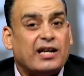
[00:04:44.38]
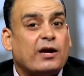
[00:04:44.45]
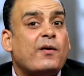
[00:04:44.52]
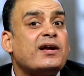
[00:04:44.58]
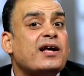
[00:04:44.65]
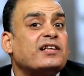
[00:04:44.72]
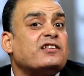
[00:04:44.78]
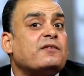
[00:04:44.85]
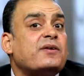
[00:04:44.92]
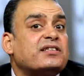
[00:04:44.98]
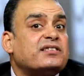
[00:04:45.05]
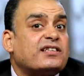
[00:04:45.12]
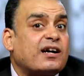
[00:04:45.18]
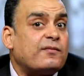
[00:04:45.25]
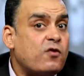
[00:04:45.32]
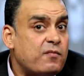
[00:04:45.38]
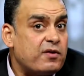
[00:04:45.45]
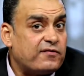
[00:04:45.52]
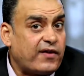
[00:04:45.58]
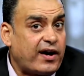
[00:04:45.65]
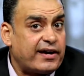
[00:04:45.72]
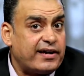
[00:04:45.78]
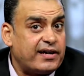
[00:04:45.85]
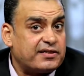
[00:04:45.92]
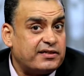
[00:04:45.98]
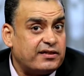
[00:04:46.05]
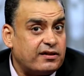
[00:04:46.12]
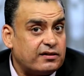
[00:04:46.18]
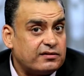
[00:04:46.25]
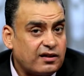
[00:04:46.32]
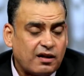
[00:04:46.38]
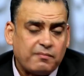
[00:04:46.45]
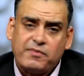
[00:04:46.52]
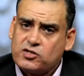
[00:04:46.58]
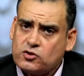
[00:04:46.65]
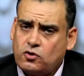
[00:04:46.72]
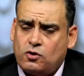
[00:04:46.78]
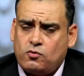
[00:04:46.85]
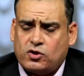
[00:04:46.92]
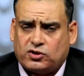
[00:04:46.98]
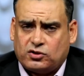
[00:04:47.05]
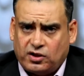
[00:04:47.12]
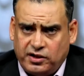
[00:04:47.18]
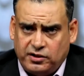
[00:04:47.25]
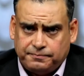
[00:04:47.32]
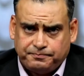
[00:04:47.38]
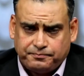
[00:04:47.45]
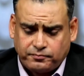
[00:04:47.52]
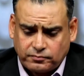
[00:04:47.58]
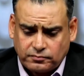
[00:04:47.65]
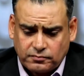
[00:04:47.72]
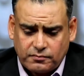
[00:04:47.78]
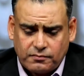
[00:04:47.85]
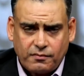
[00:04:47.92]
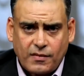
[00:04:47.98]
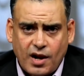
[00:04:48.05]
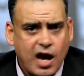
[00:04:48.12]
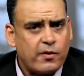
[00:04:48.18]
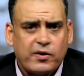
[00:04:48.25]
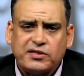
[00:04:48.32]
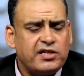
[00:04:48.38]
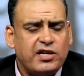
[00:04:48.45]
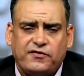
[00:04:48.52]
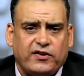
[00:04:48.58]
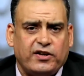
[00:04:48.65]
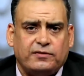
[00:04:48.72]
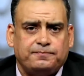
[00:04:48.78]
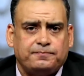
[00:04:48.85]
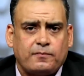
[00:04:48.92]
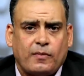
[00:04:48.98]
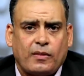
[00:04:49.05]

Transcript: لو انا اعتبرت كمؤمن في حياتي ان الرب يسوع هو الطريق هيوديني فين